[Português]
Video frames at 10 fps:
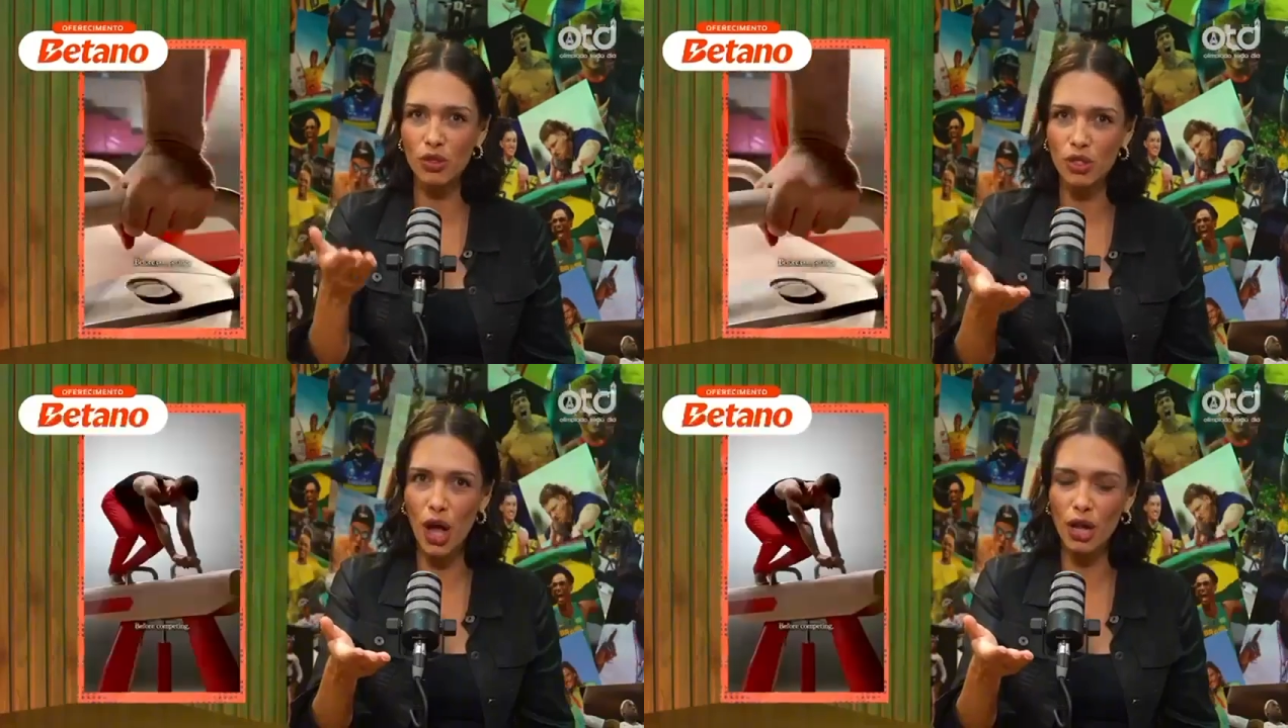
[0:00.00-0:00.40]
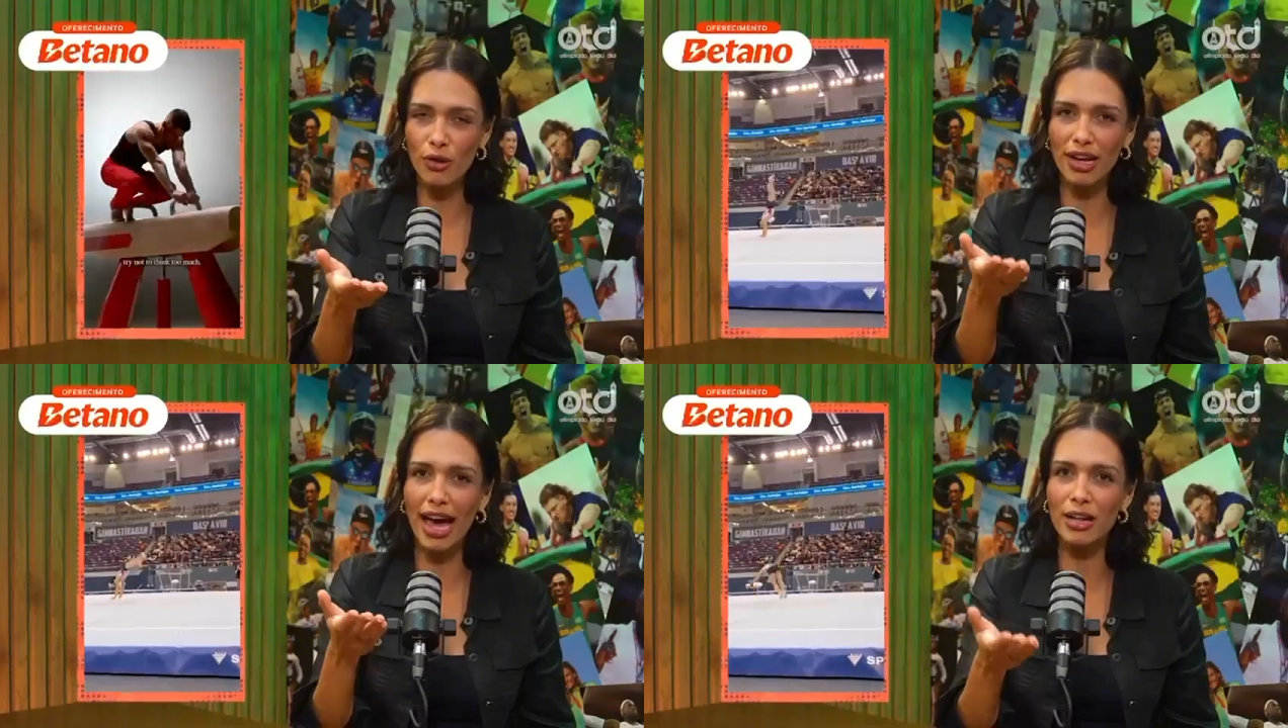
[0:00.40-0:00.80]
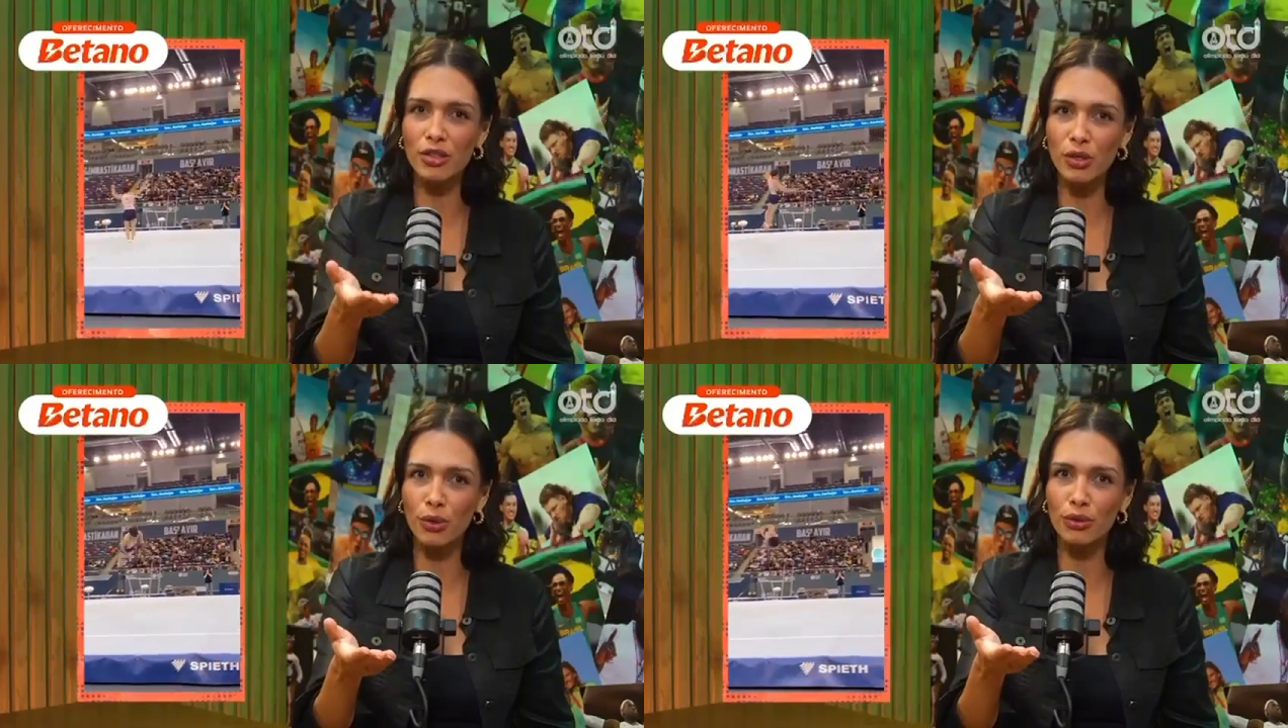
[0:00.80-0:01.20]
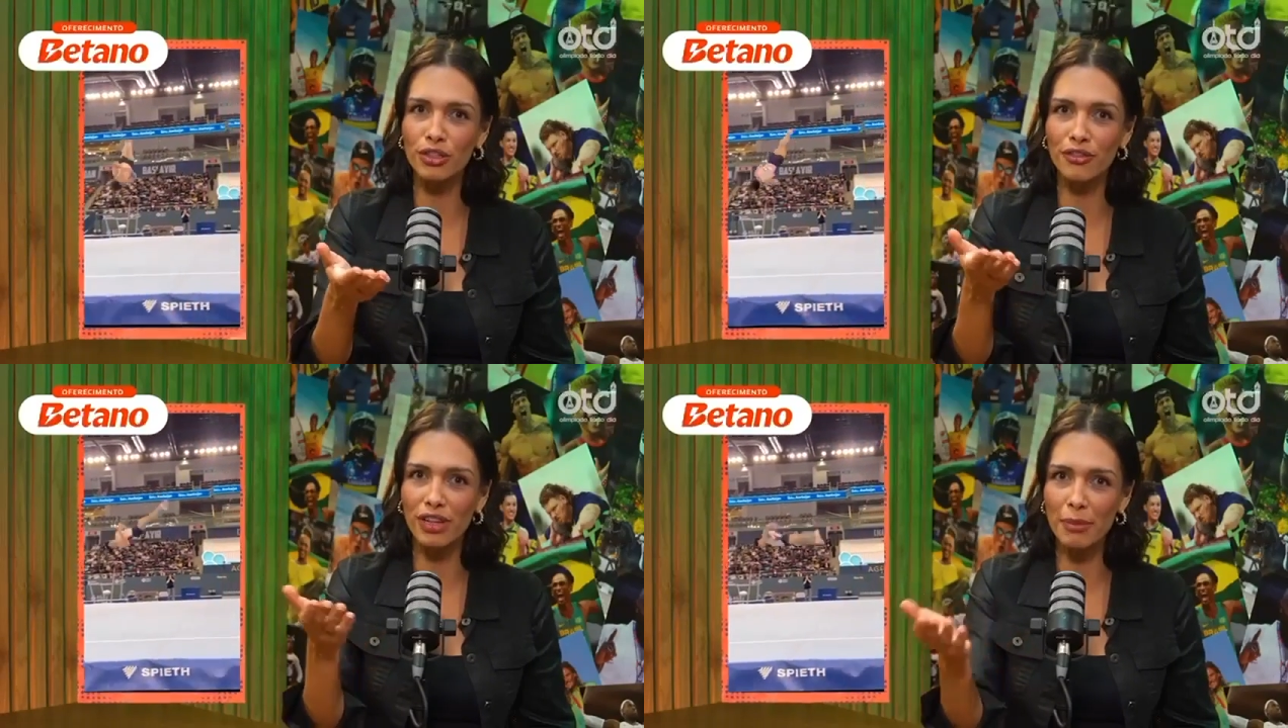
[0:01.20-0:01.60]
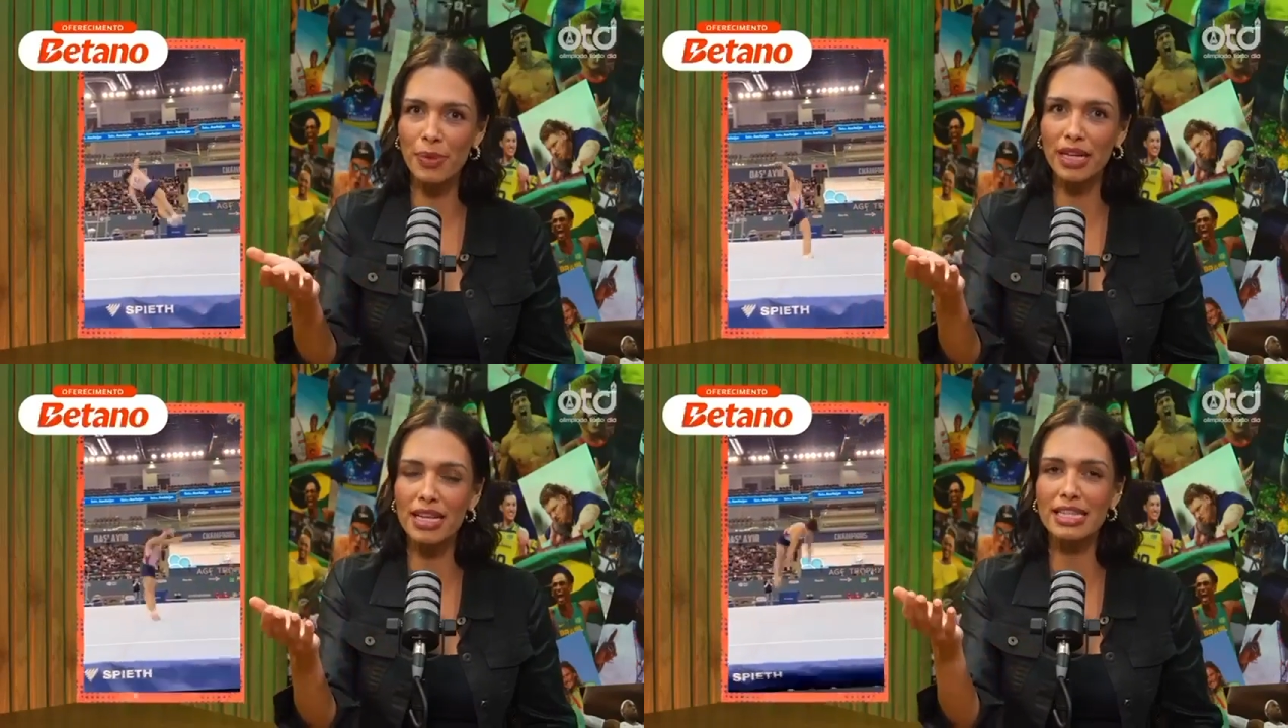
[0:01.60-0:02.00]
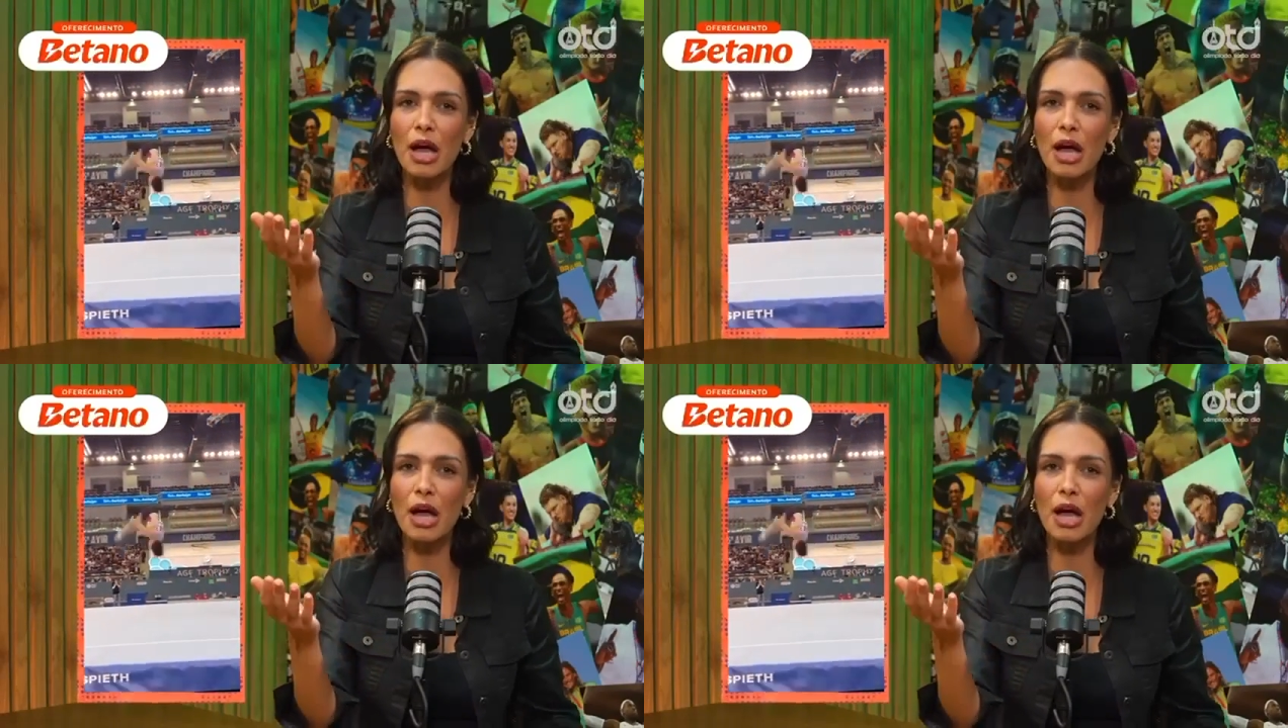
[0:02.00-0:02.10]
No solo, Carlos Iulo, de Filipinas,